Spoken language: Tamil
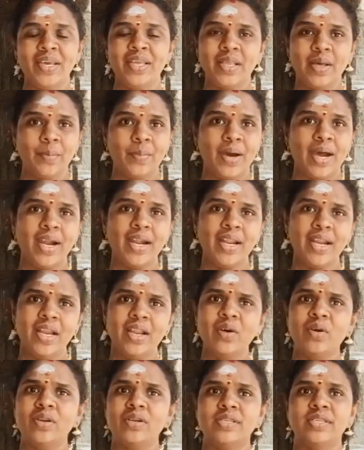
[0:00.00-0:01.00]
இந்த
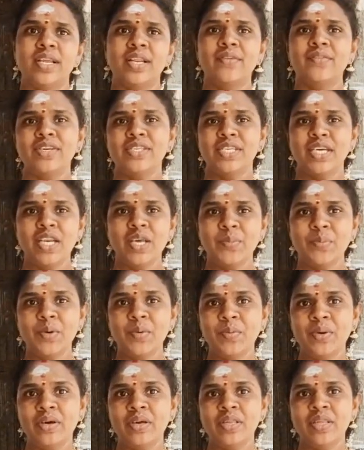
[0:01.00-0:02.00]
பாடல்ல ஒரு செல்வ செழிப்பு
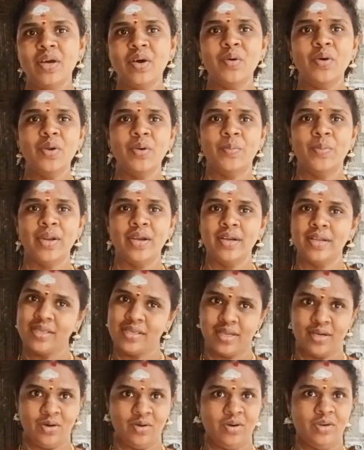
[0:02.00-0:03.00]
மிகுந்த ஒரு பெண்
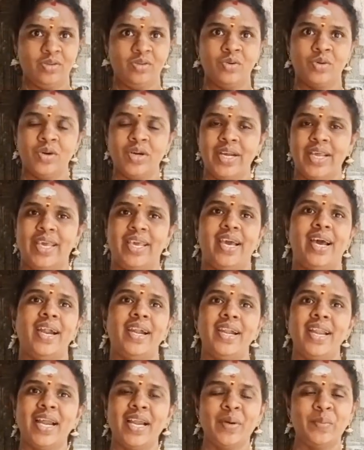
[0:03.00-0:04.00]
தன்னோட தோழி
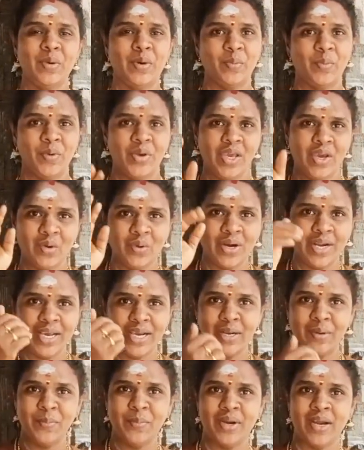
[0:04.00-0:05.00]
ஆண்டாளம்மா போய் அவங்களை
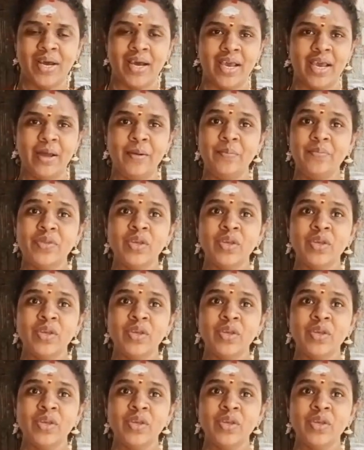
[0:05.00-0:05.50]
எழுப்புறாங்க